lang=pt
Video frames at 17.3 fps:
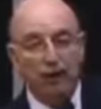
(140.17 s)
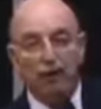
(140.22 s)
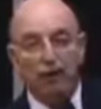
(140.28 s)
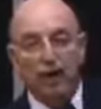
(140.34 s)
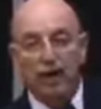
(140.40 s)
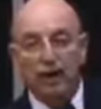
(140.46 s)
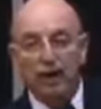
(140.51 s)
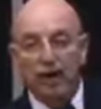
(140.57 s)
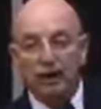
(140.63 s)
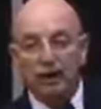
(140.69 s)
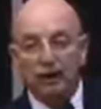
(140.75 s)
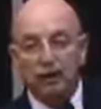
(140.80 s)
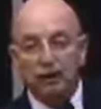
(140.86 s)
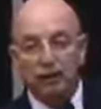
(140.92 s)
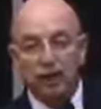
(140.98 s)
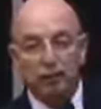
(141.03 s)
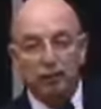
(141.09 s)
maior que a
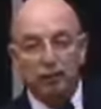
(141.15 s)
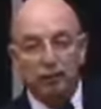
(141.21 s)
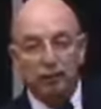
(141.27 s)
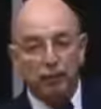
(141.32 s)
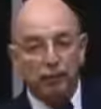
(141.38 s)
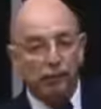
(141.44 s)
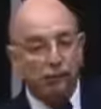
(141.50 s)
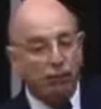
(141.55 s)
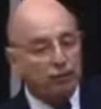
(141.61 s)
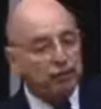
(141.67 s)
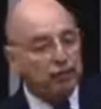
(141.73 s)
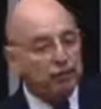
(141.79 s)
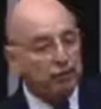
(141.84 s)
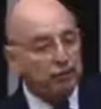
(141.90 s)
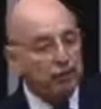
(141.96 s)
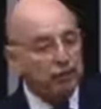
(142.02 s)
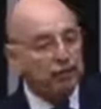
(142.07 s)
do Japão
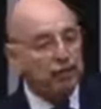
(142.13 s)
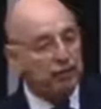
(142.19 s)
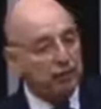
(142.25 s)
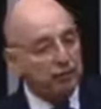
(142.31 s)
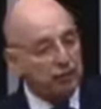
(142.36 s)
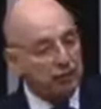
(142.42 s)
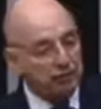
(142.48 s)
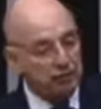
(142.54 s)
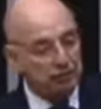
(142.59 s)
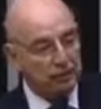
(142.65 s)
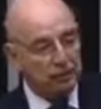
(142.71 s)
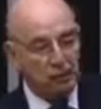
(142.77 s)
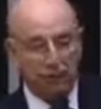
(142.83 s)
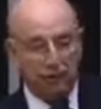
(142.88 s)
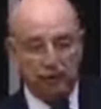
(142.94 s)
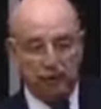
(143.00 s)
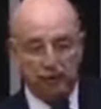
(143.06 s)
proporcionalmente à população da
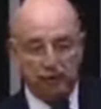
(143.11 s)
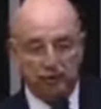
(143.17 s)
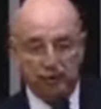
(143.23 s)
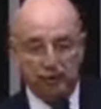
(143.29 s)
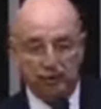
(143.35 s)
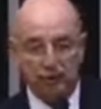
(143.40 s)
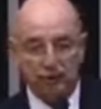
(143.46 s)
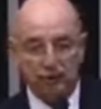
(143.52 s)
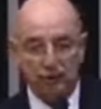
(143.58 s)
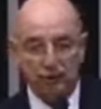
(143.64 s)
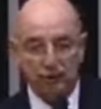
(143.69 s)
Lombardia.